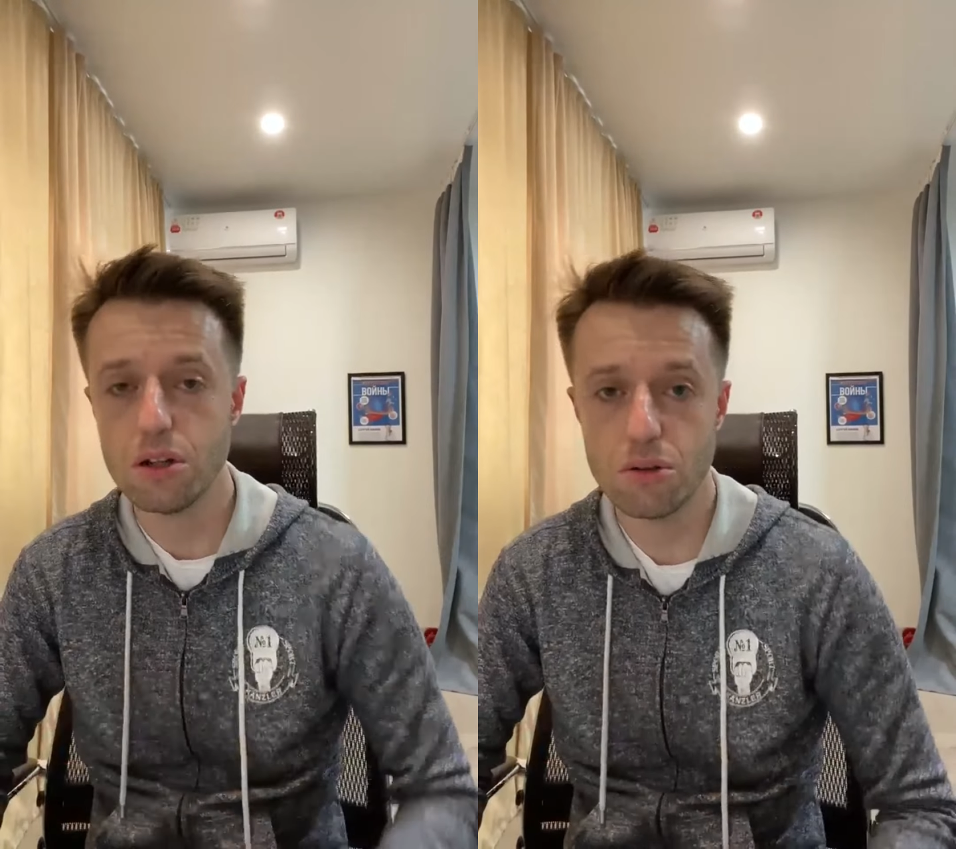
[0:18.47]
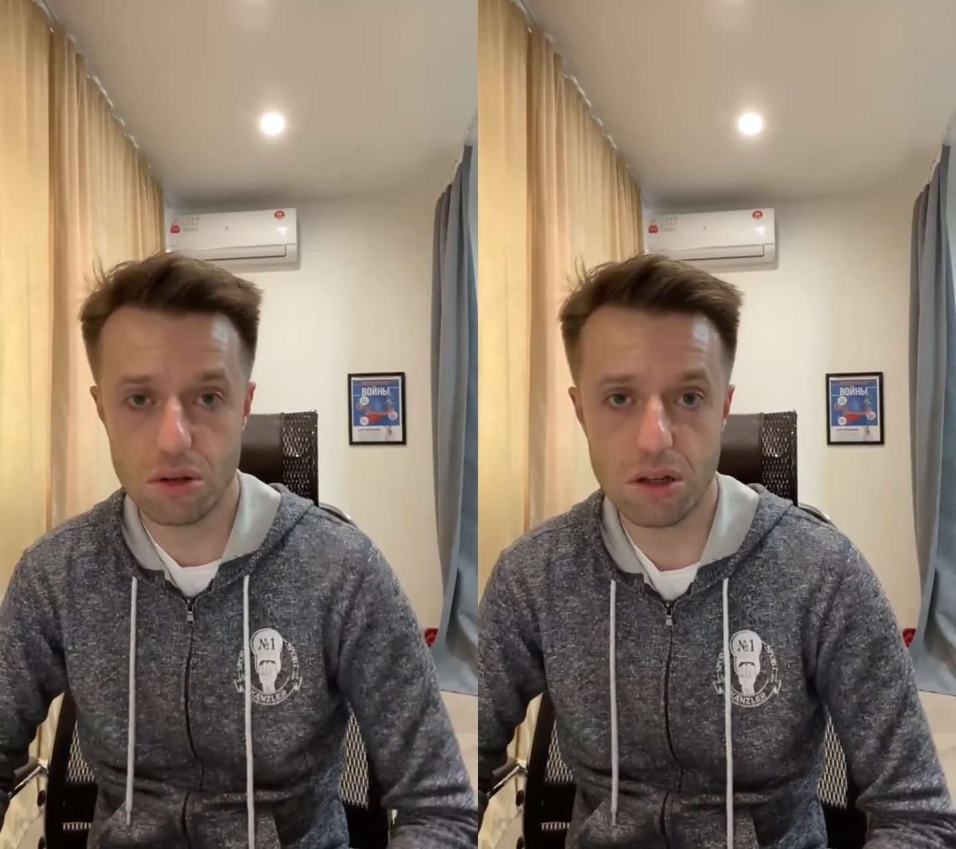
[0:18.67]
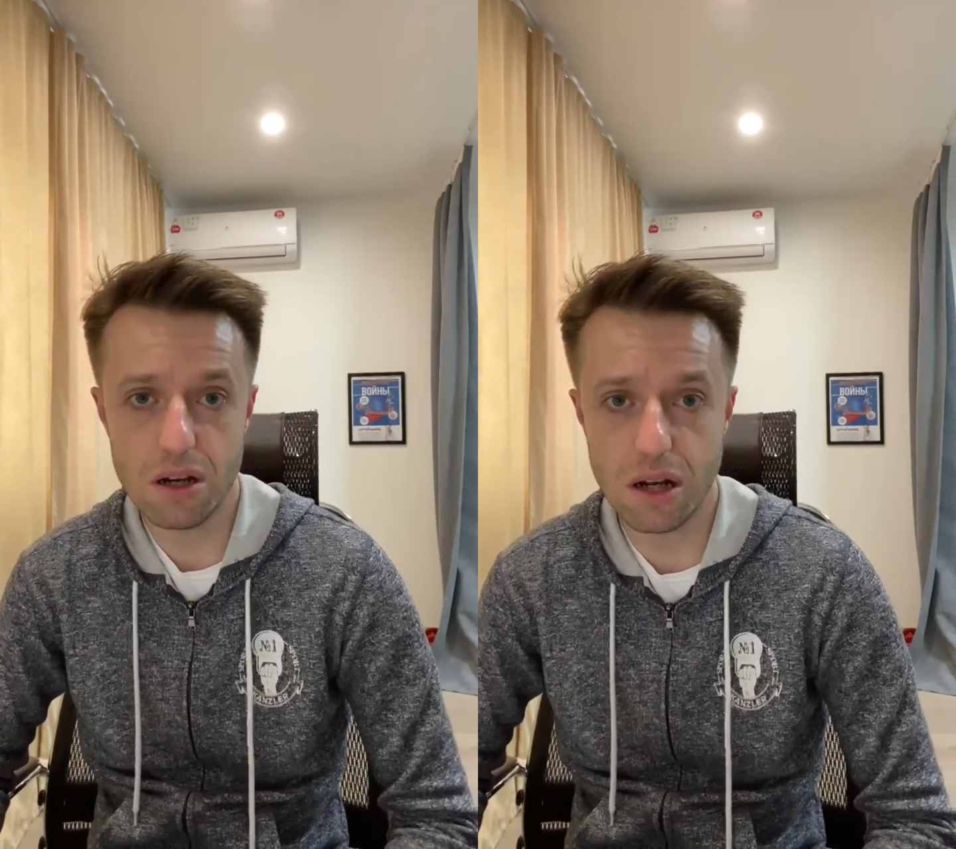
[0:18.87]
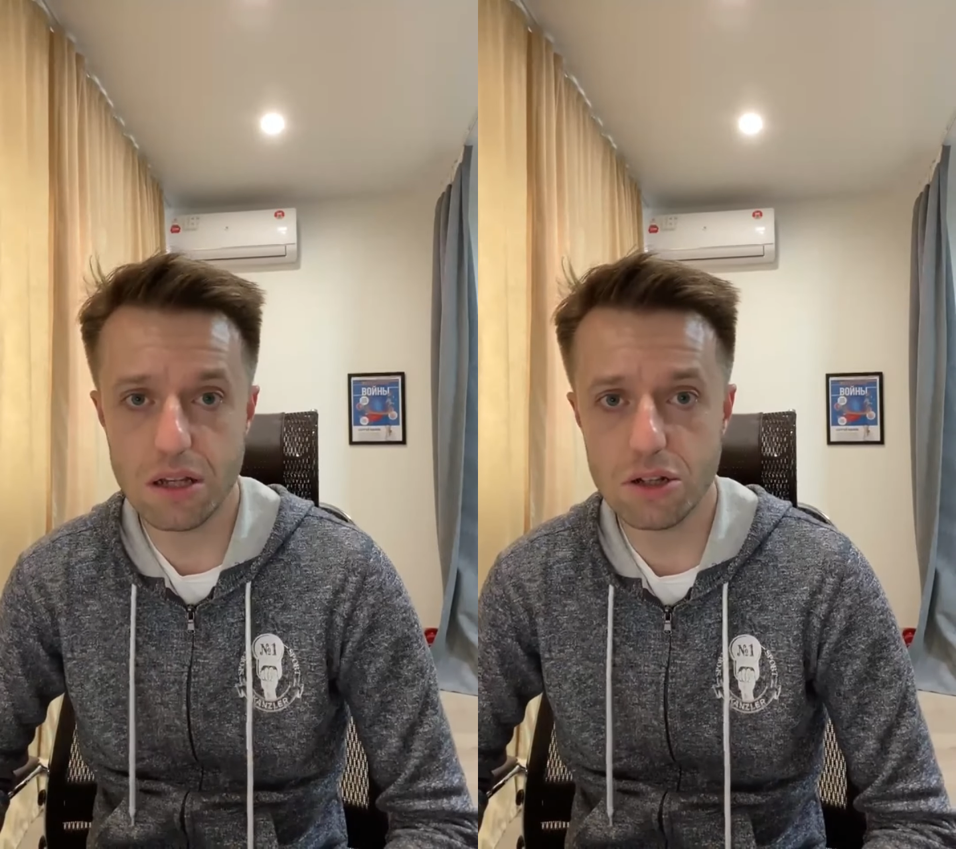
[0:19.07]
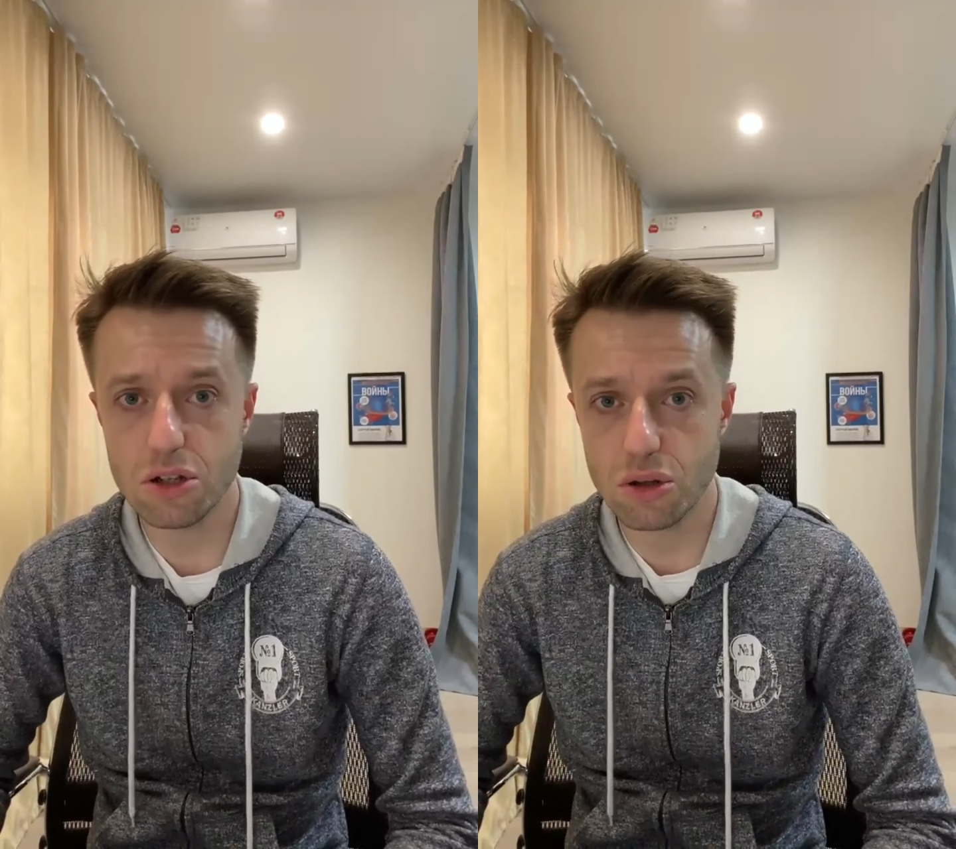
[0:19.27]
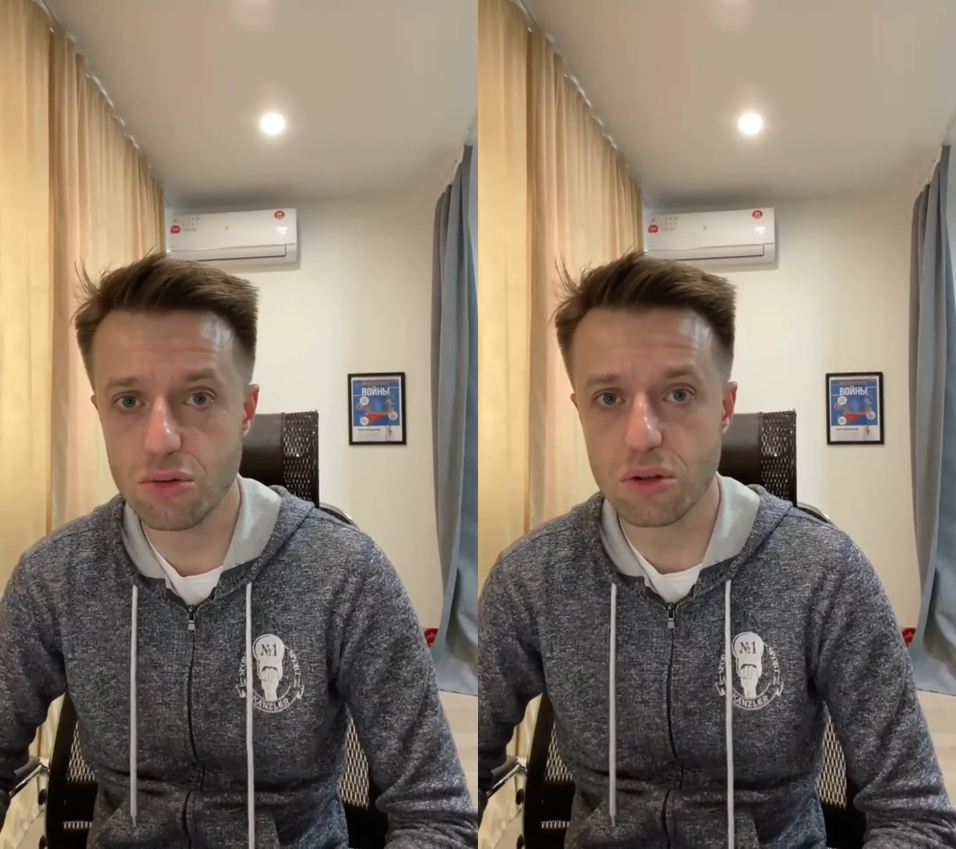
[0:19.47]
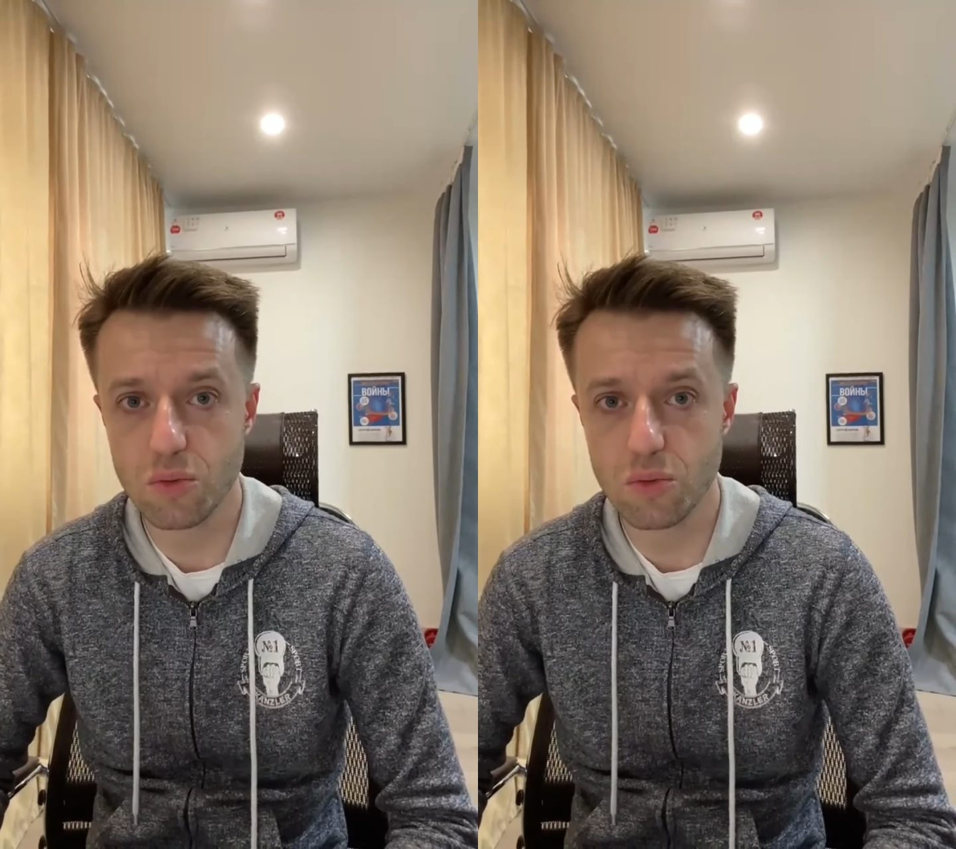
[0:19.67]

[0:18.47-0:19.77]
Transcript: то тогда, конечно, желудок